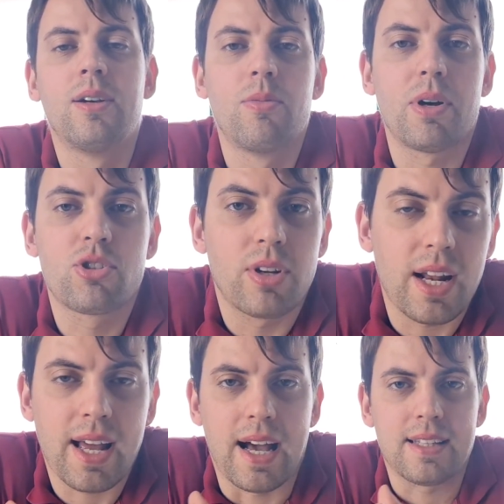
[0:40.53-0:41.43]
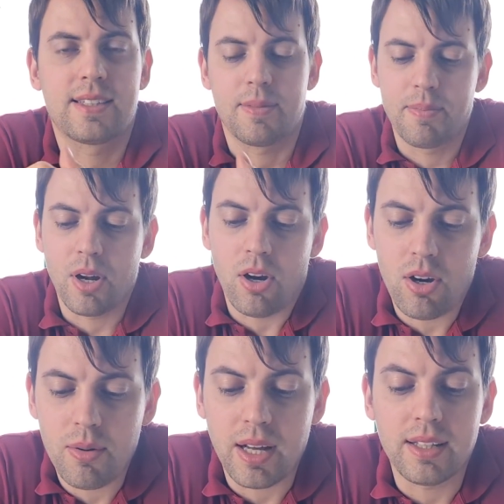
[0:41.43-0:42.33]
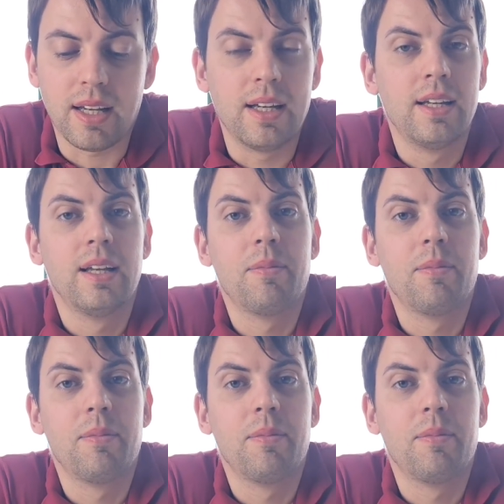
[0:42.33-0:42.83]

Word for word: Un bacione ragazzi, però guarda